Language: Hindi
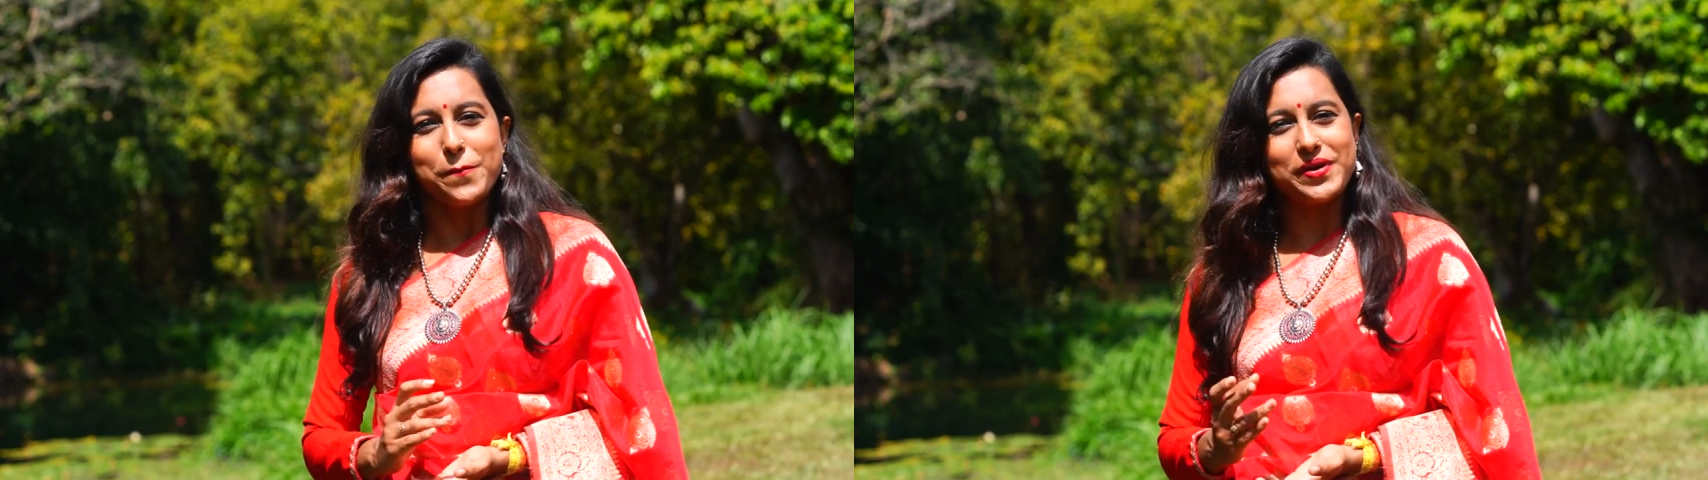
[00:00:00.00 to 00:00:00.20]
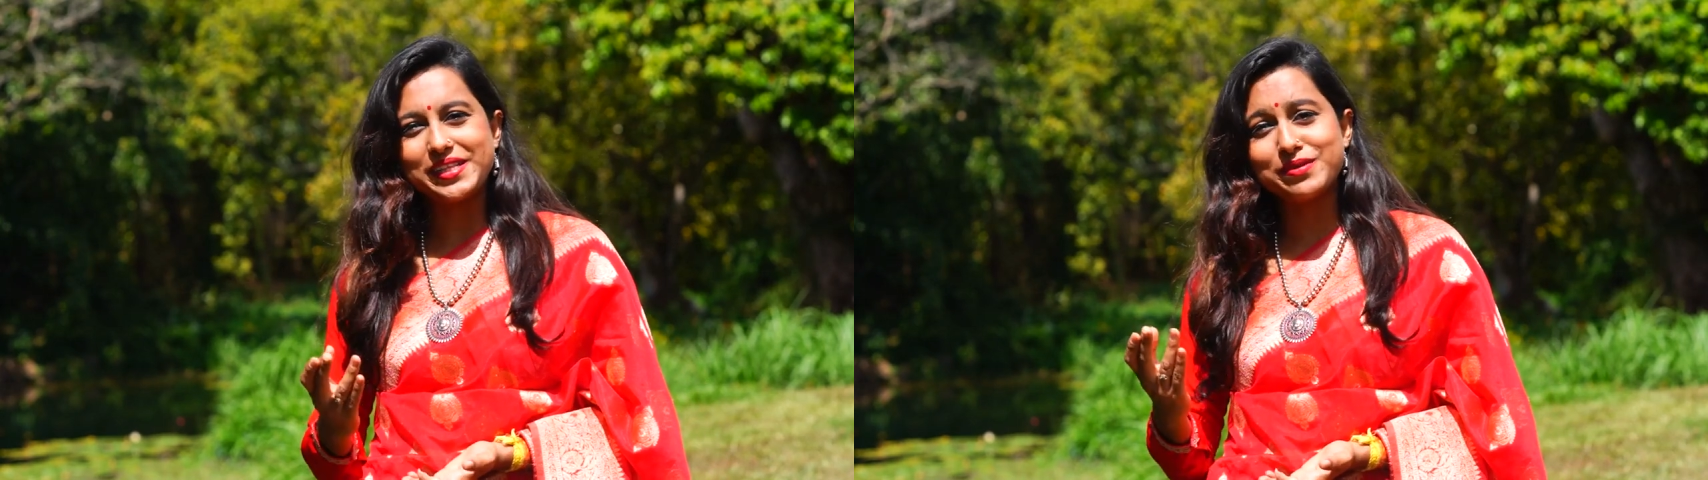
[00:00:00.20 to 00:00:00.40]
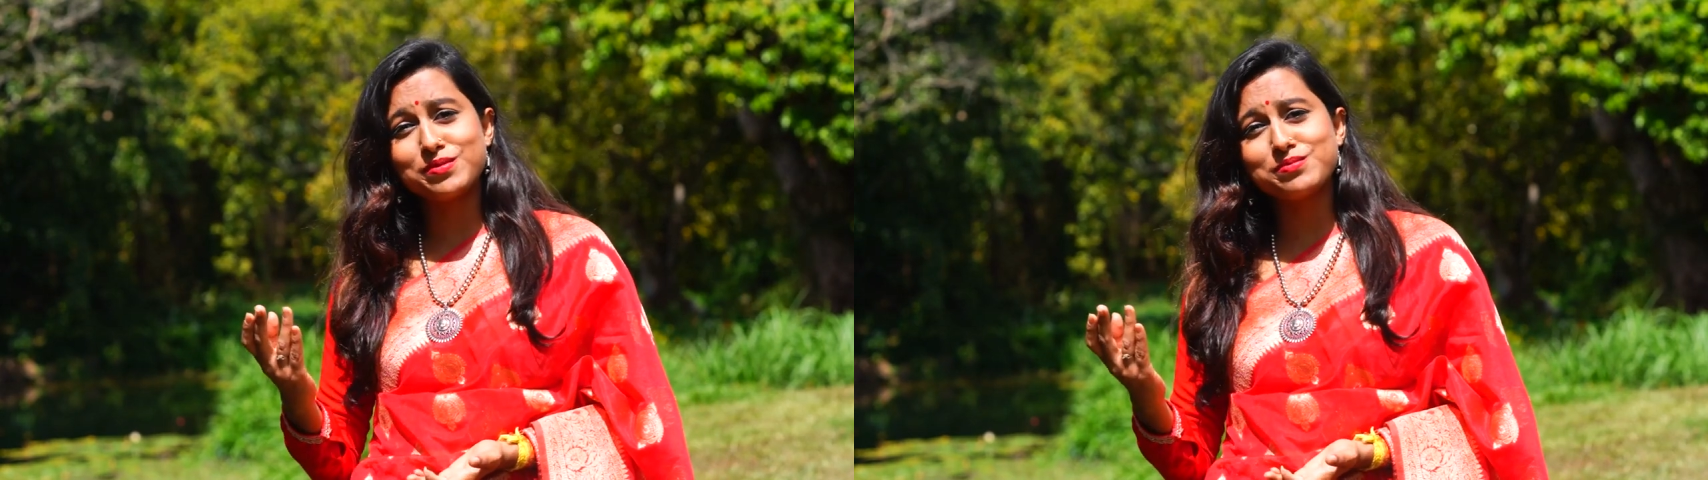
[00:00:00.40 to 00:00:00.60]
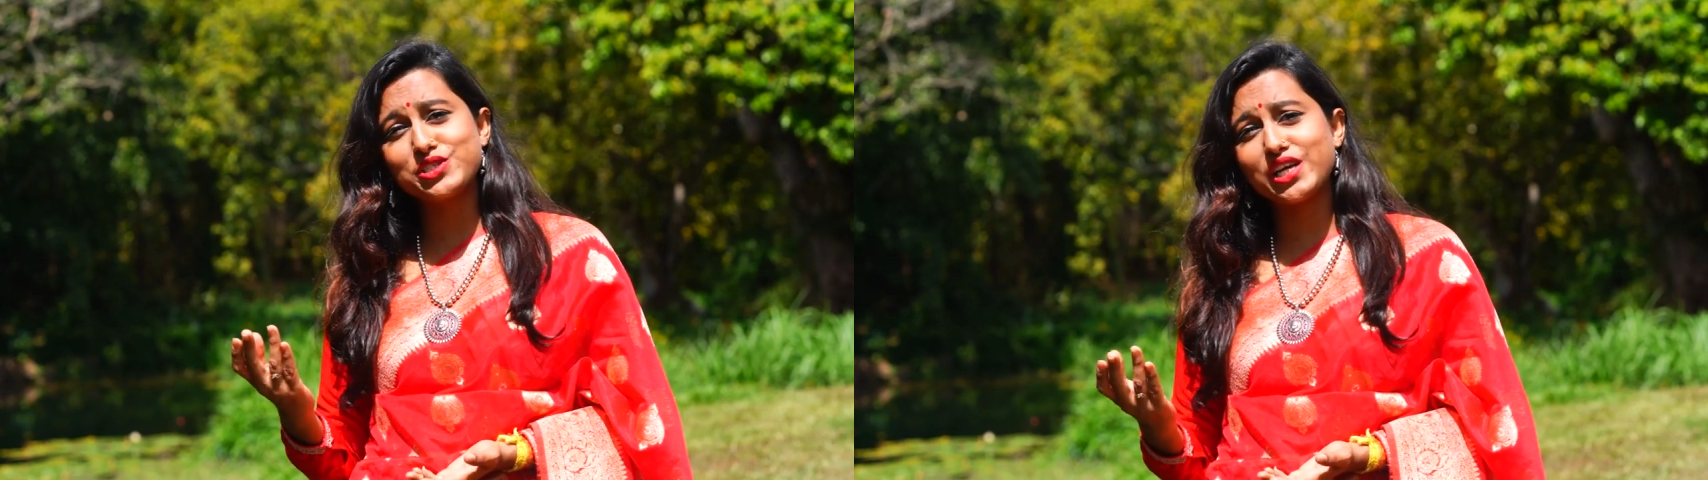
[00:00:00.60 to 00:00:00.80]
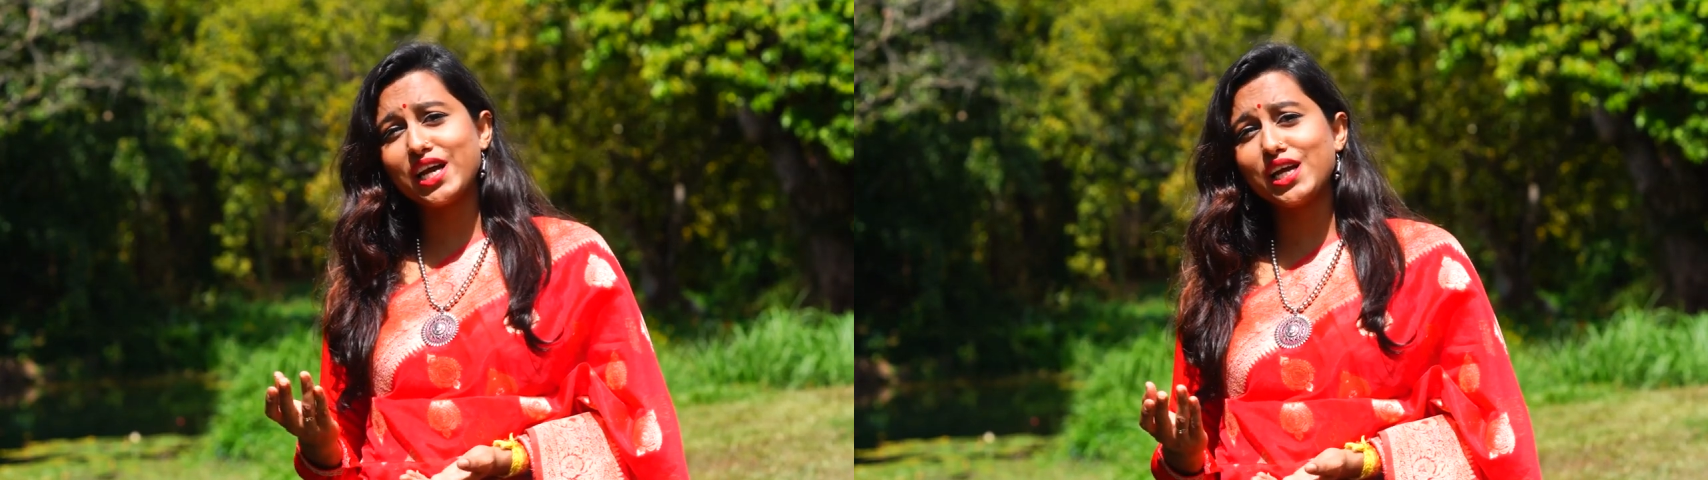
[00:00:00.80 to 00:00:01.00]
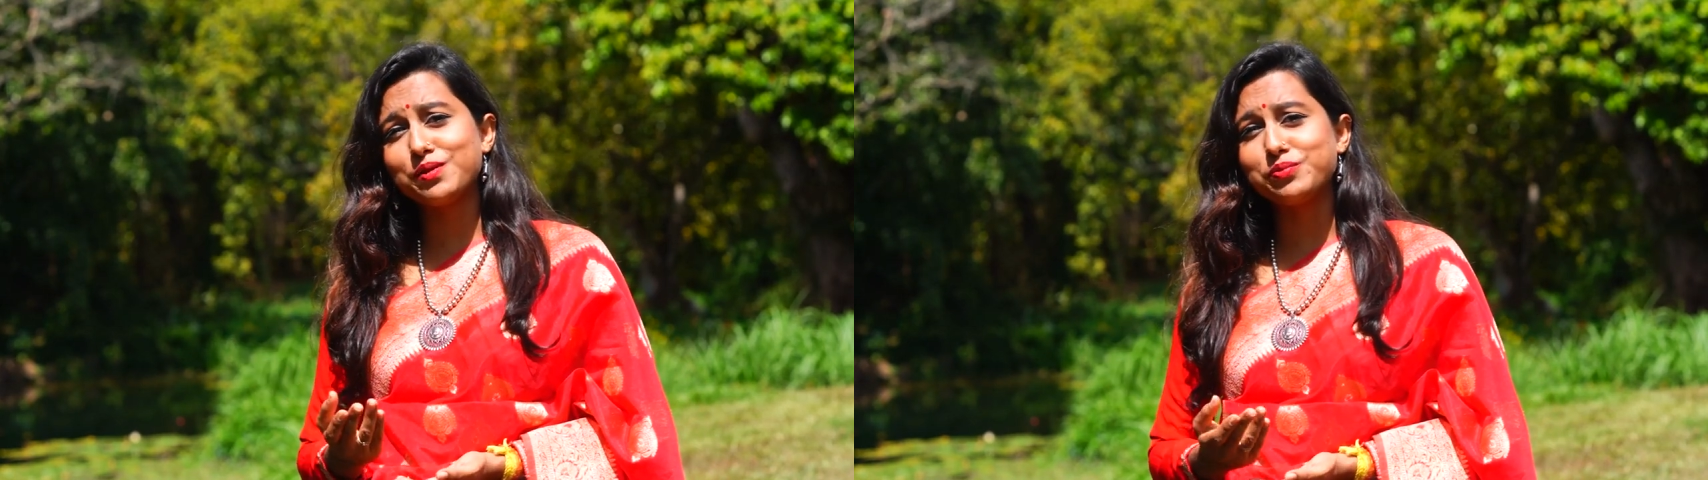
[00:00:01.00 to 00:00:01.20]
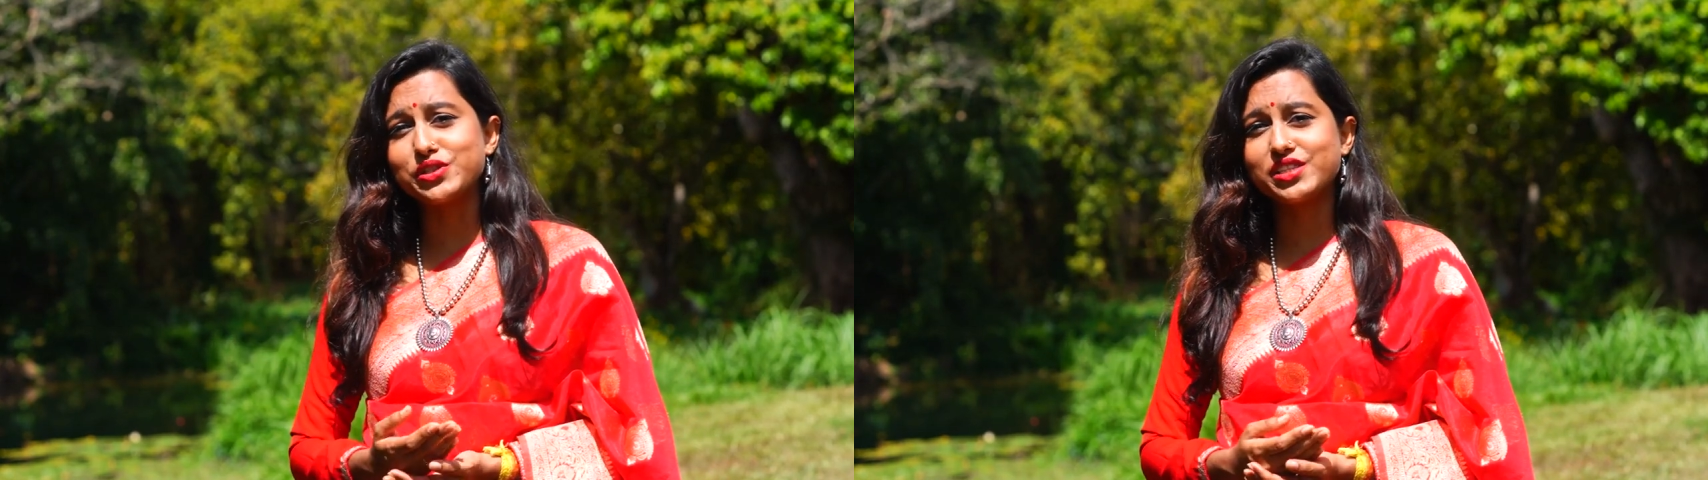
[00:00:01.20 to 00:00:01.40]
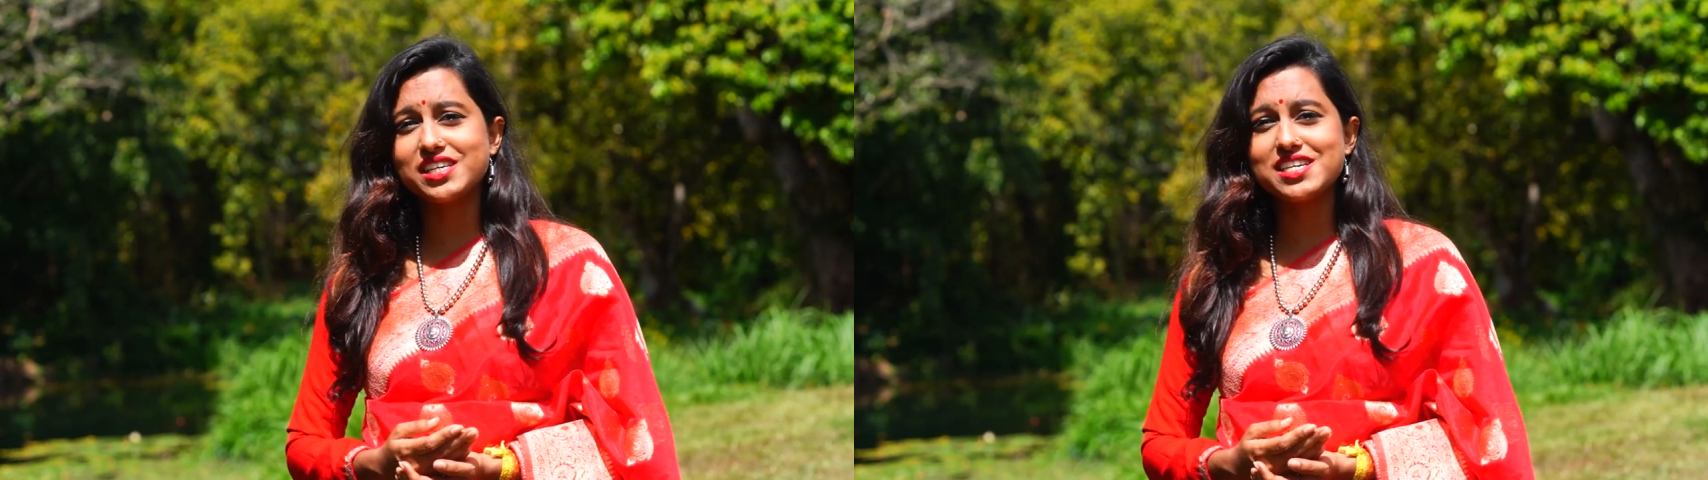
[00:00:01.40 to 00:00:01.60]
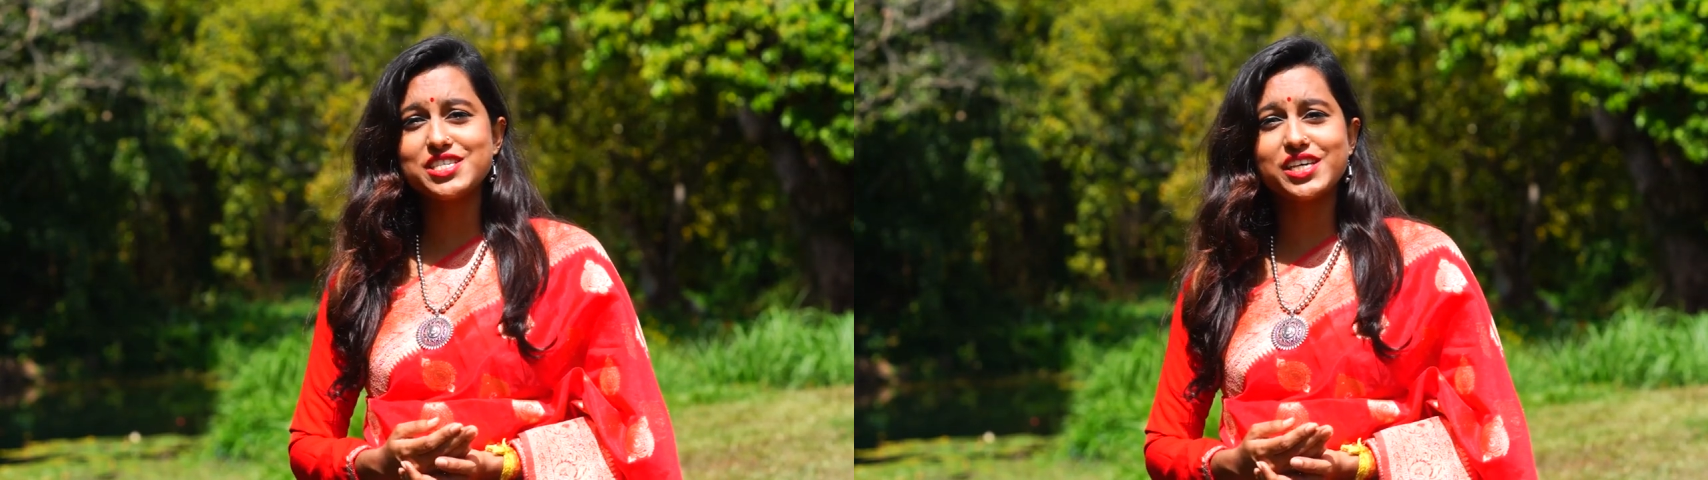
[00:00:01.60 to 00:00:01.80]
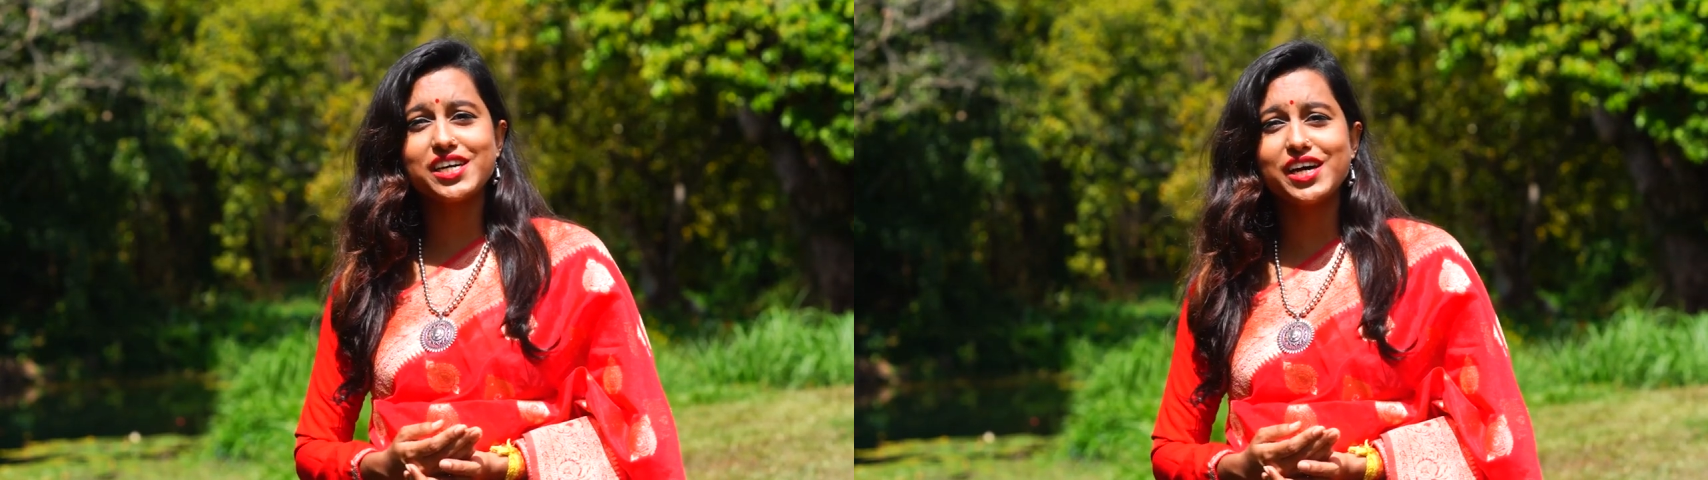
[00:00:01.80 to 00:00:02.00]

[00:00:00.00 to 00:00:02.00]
प्रथम शैलपुत्री च